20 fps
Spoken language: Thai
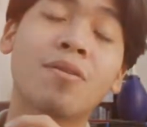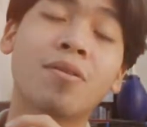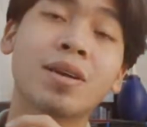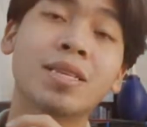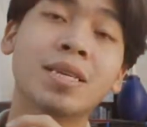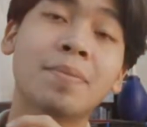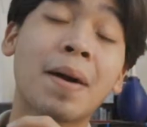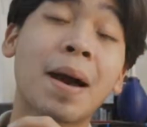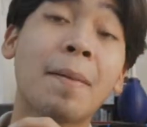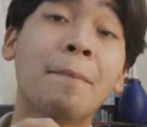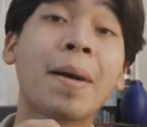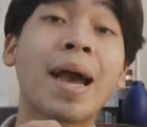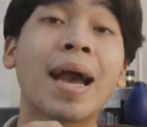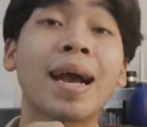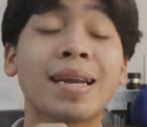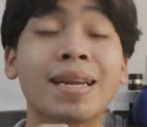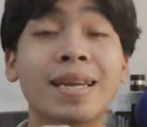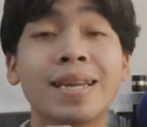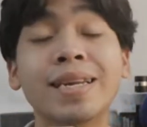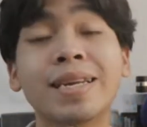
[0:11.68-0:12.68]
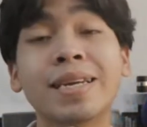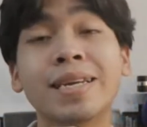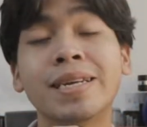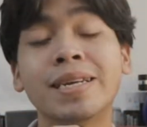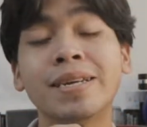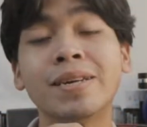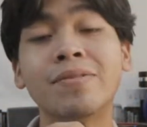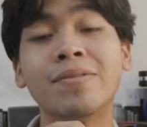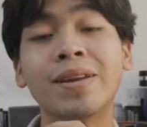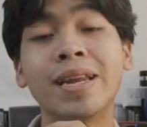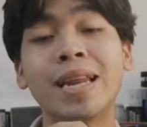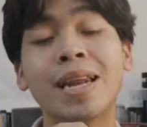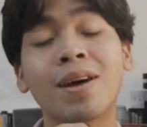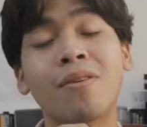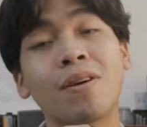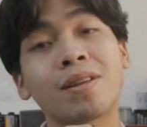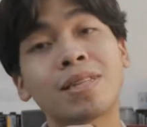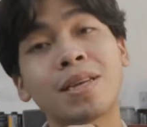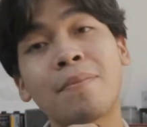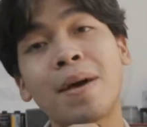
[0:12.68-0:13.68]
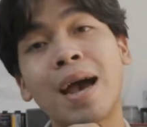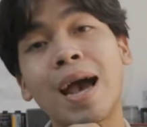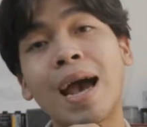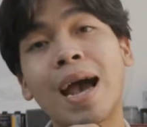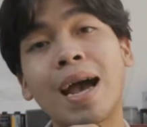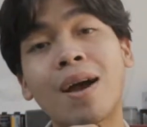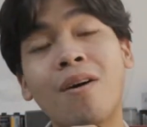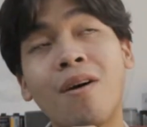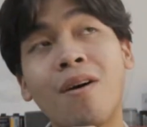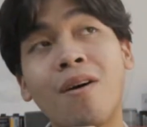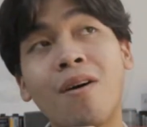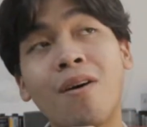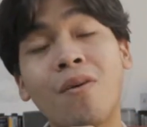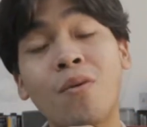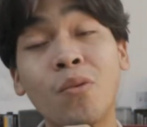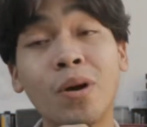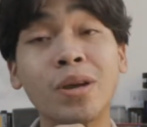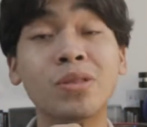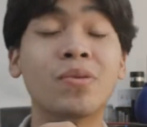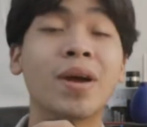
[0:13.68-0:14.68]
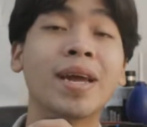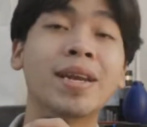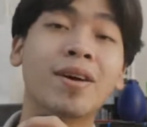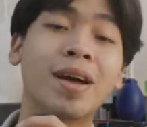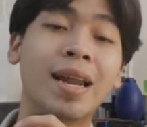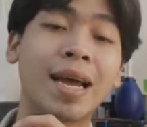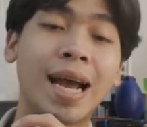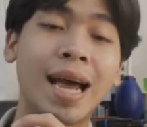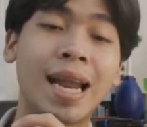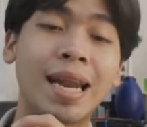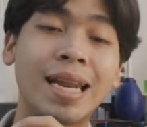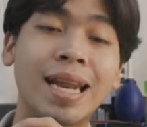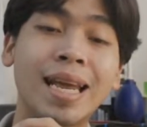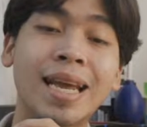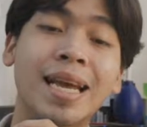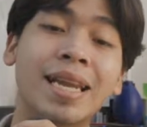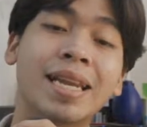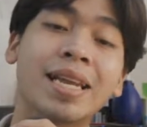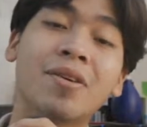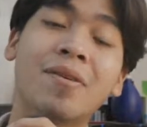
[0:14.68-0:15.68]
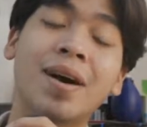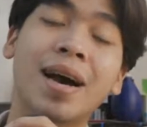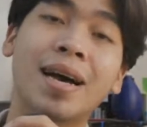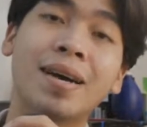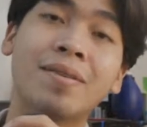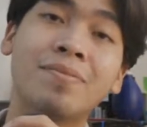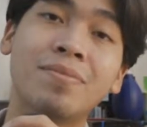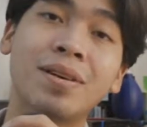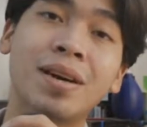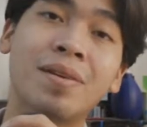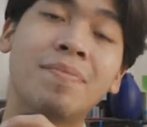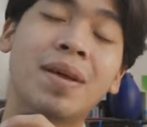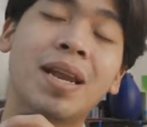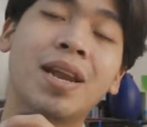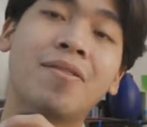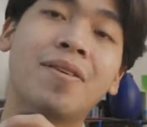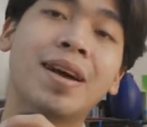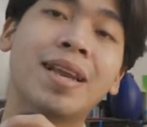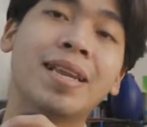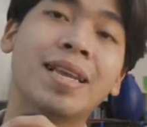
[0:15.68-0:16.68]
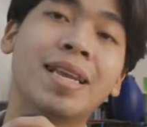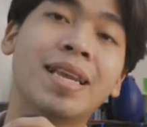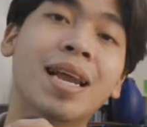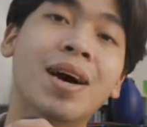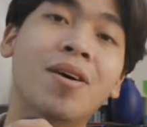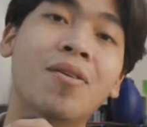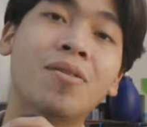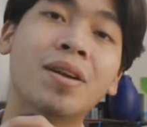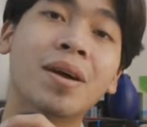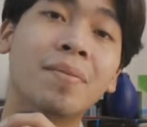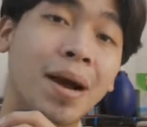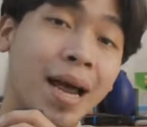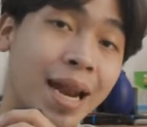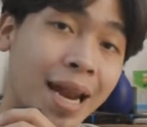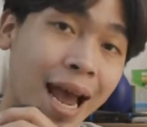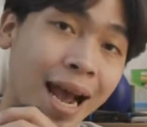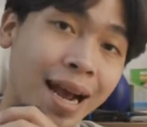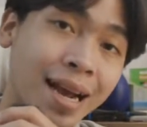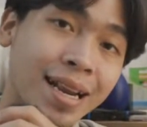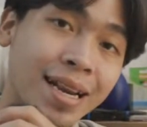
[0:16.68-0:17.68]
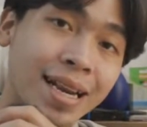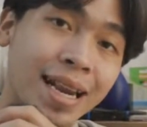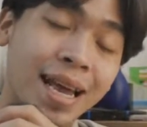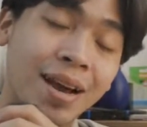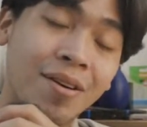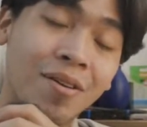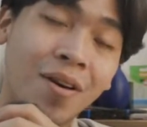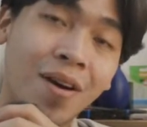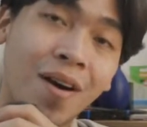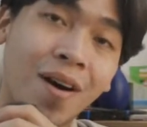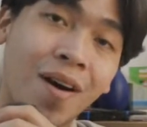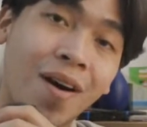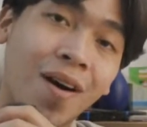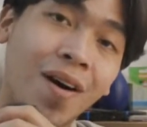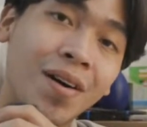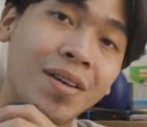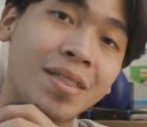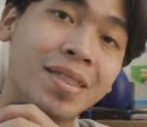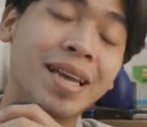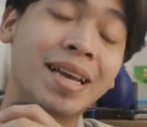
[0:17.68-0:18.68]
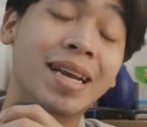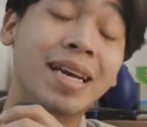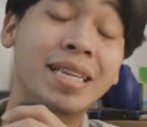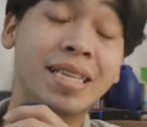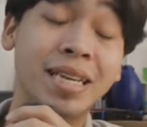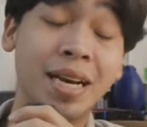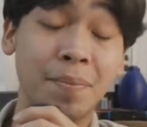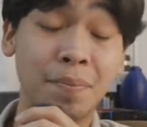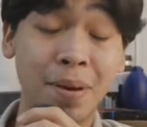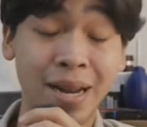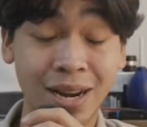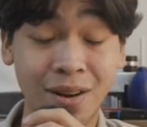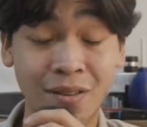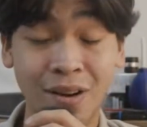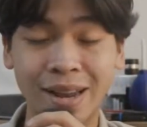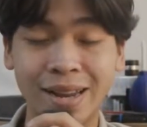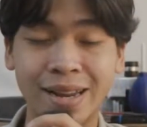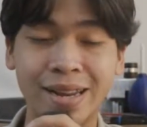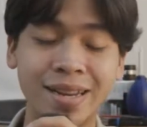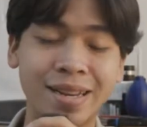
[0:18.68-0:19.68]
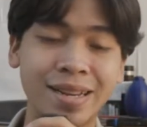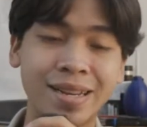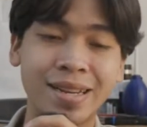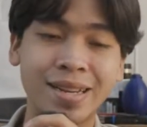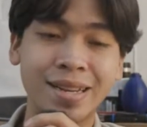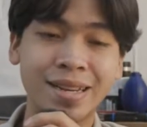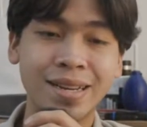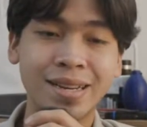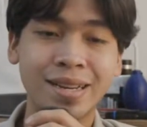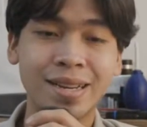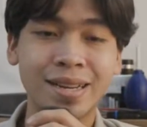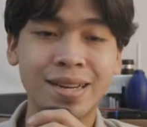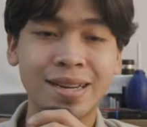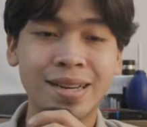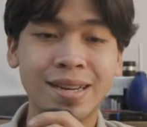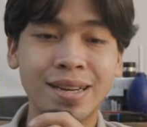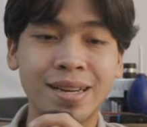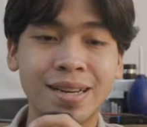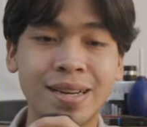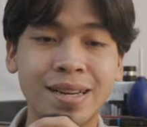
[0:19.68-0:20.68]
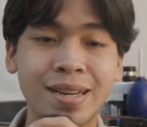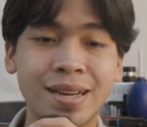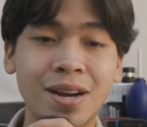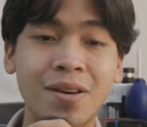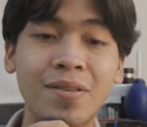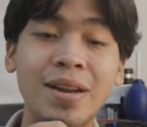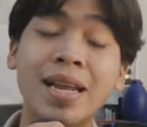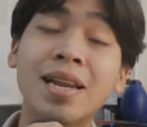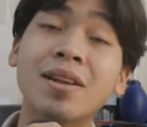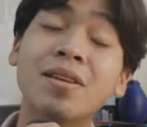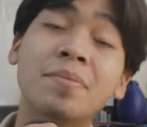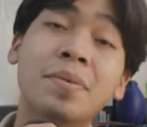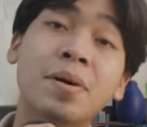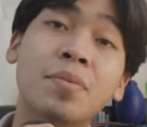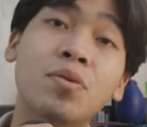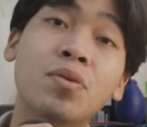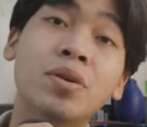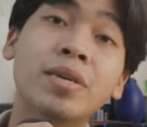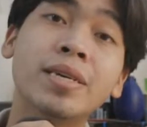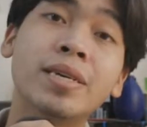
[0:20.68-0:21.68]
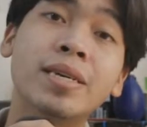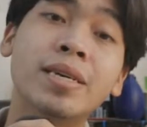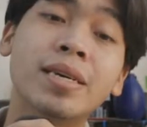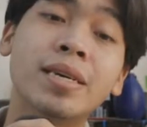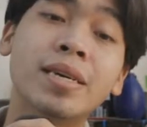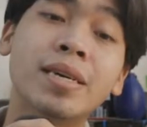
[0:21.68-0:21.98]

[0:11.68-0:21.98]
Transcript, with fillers: ก็จะมาแปลกกันนิดนึงวันนี้เราก็จะมาขออวยตัวเองหน่อยละกันเรียกกันดีกว่าเพื่อเป็นรางวัลที่เราทำงานหนักแล้วก็เสียเงินเยอะไปหน่อยก็วันนี้เราจะมาพูดถึง